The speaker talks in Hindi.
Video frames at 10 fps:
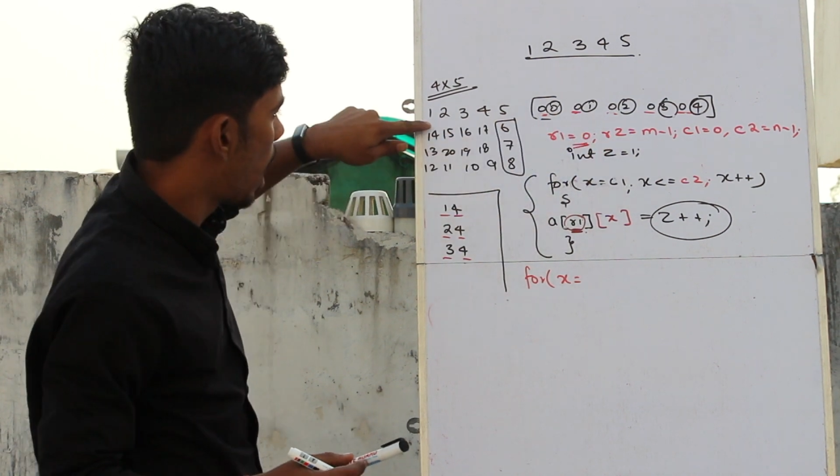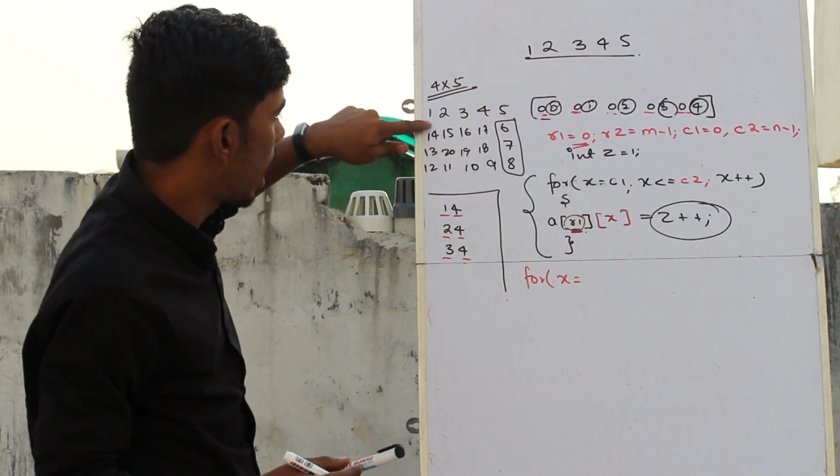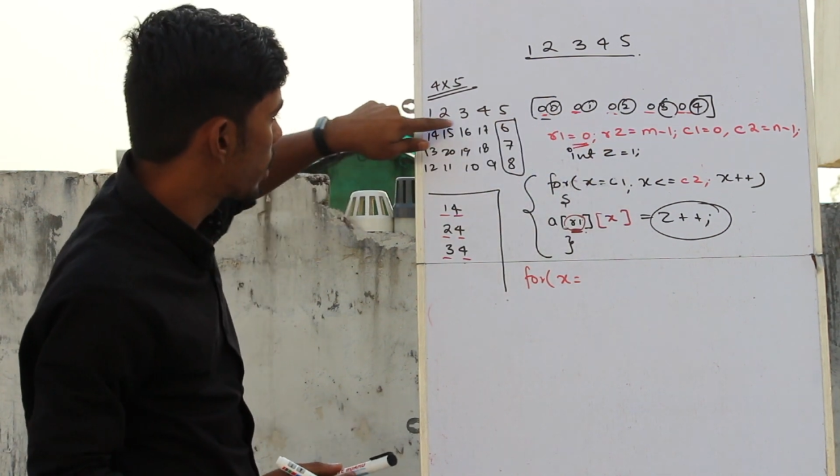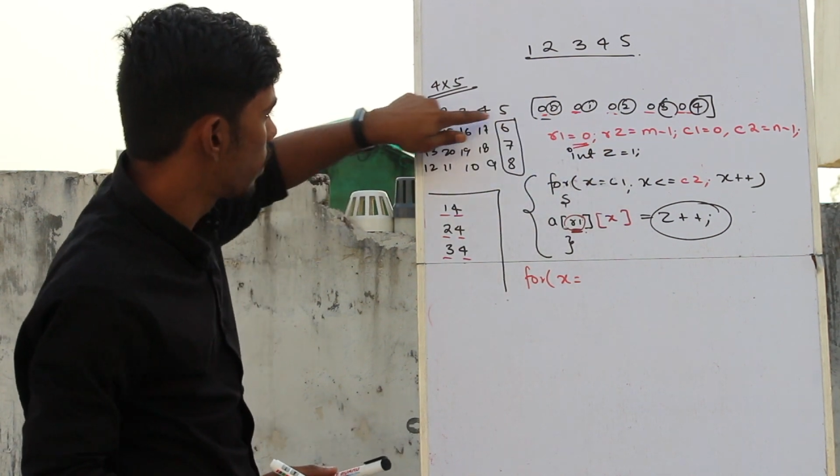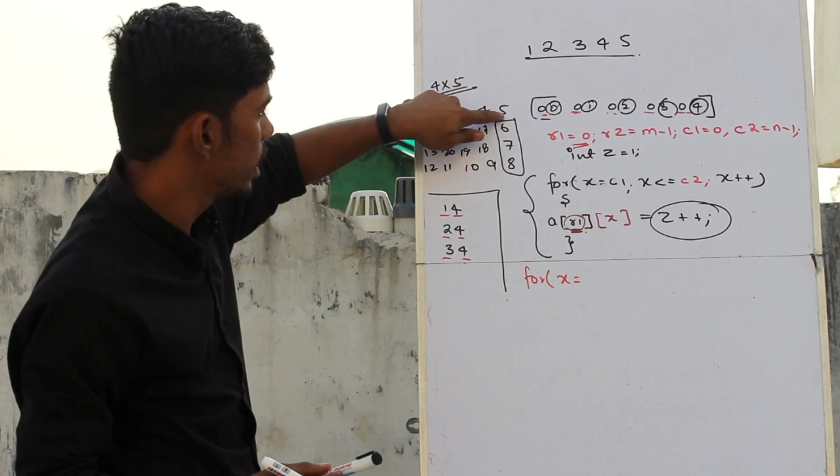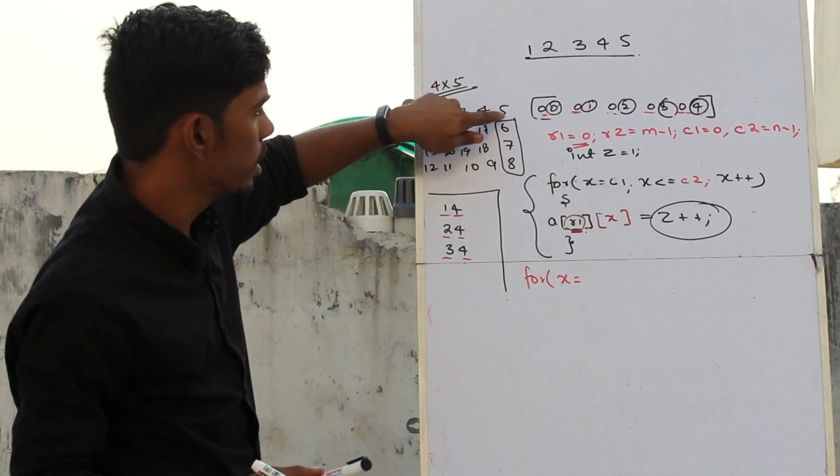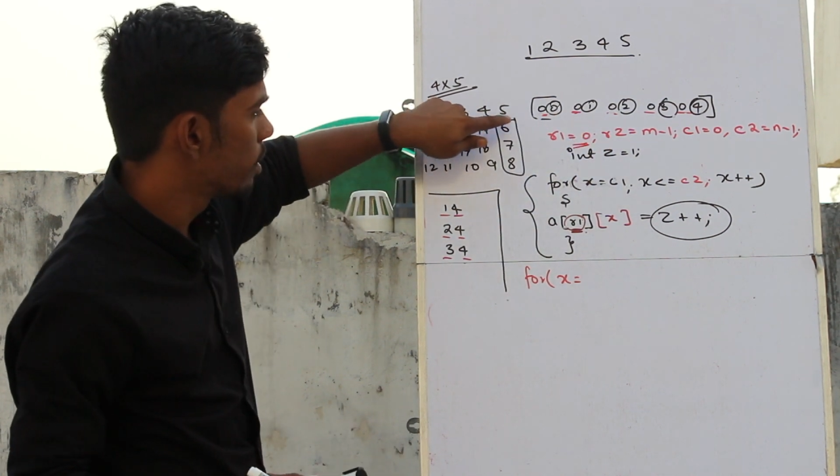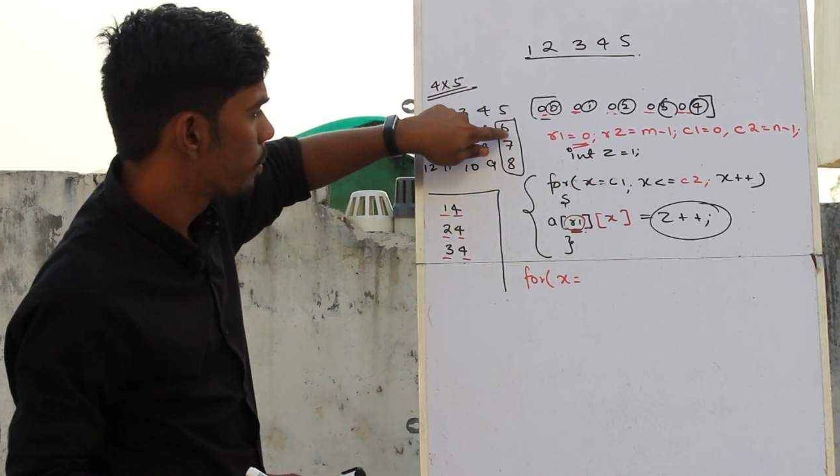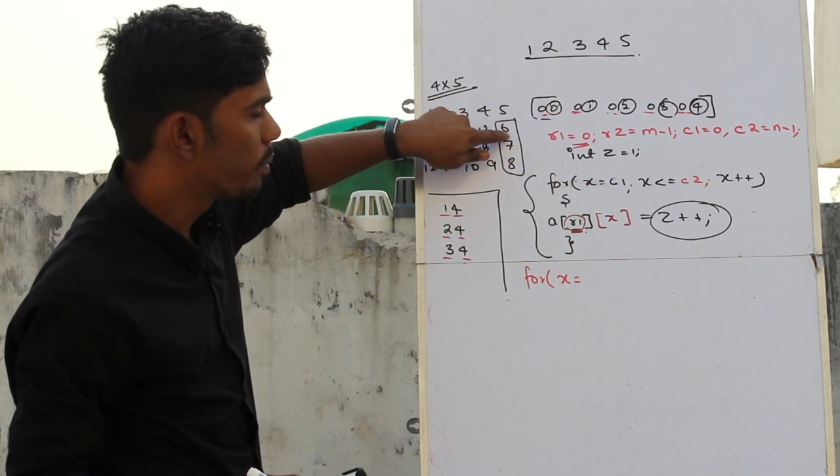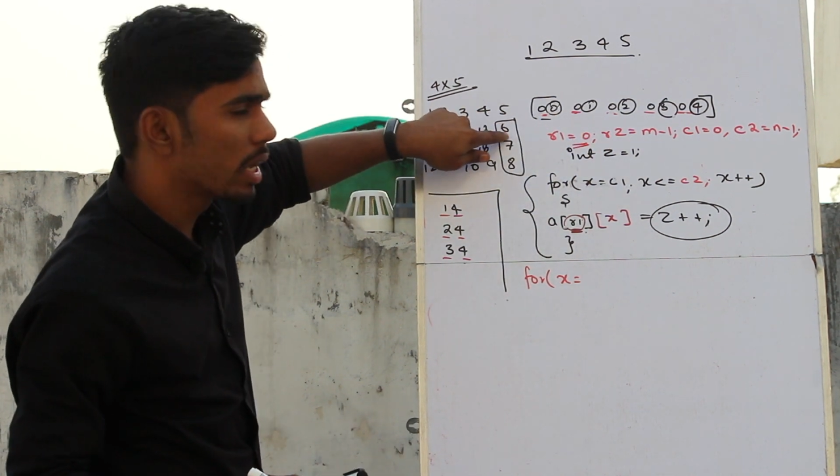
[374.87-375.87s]
आर वन
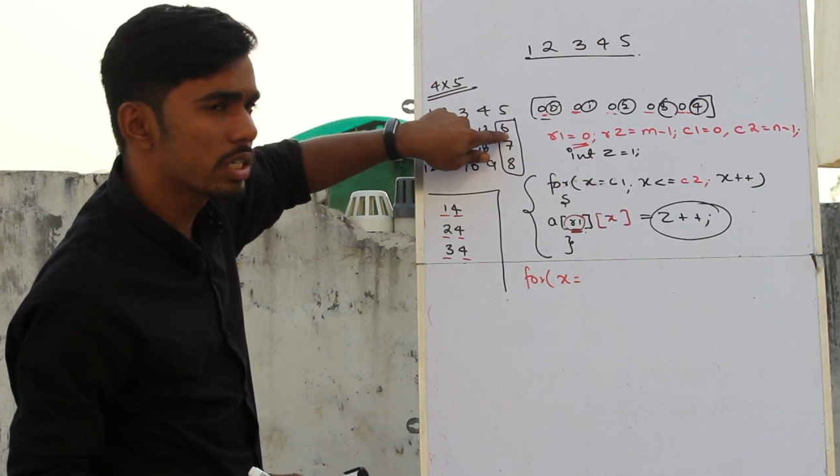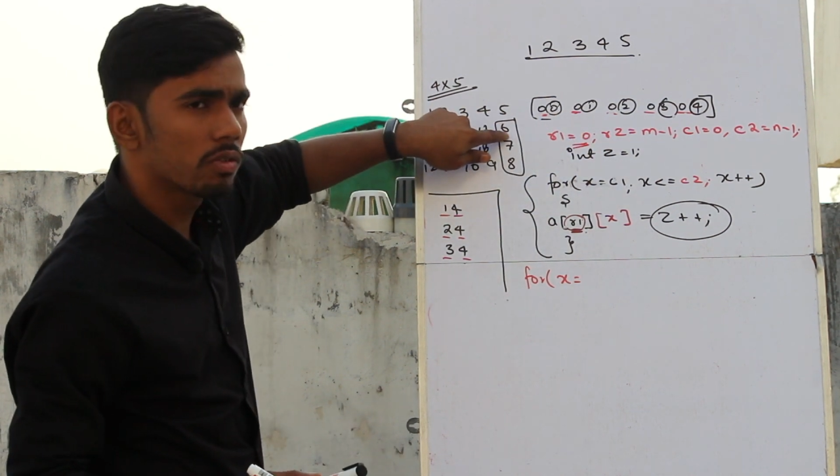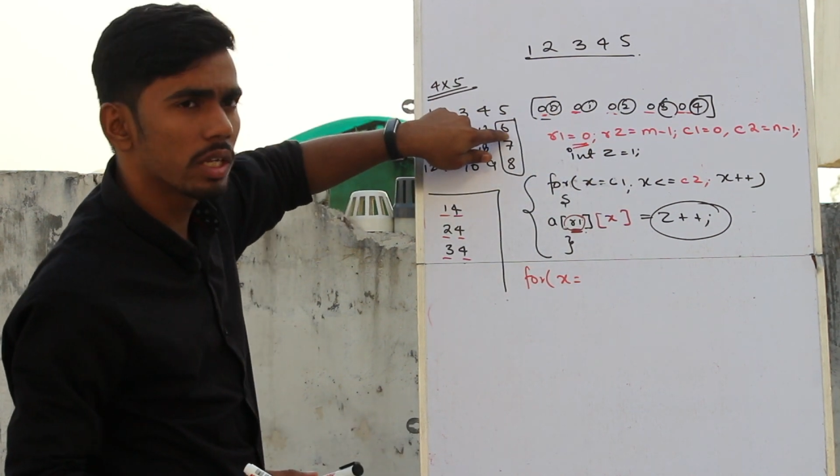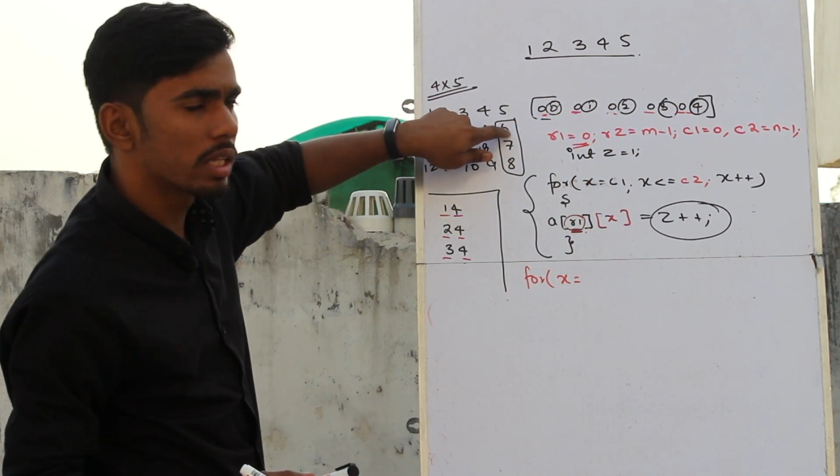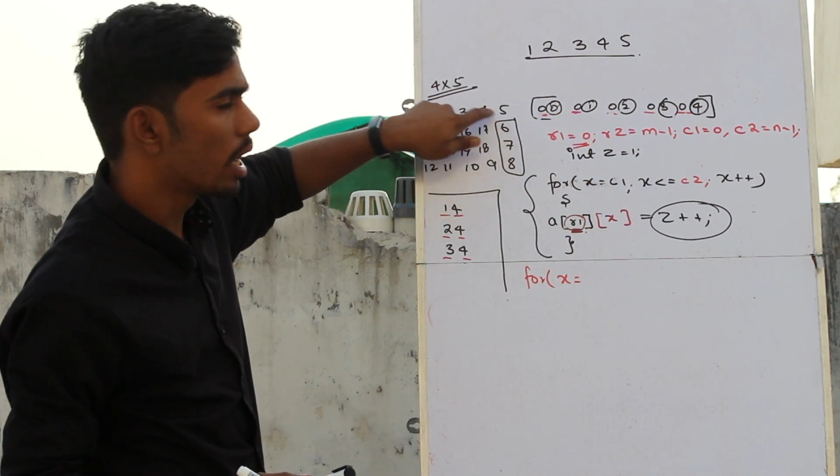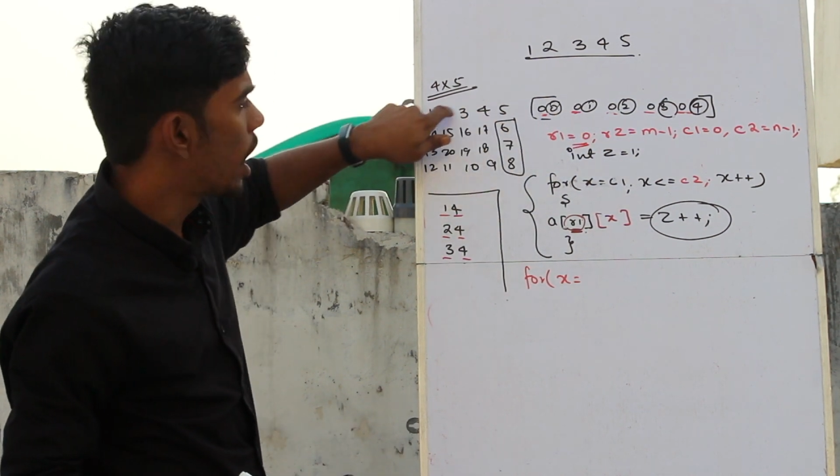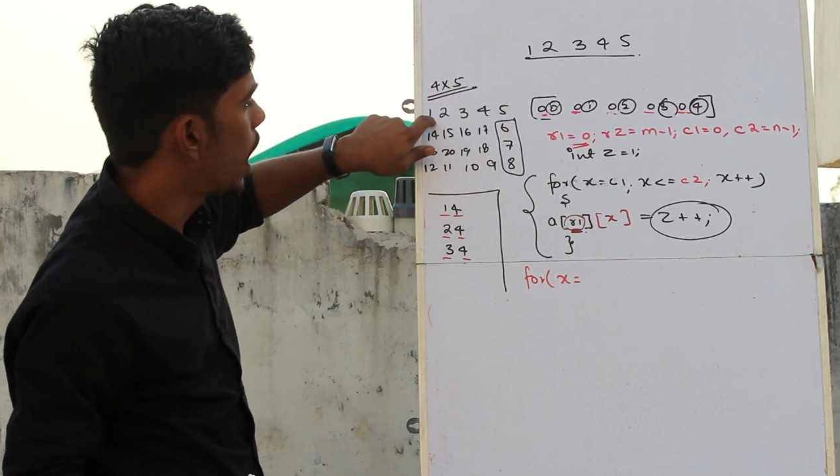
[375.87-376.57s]
प्लस वन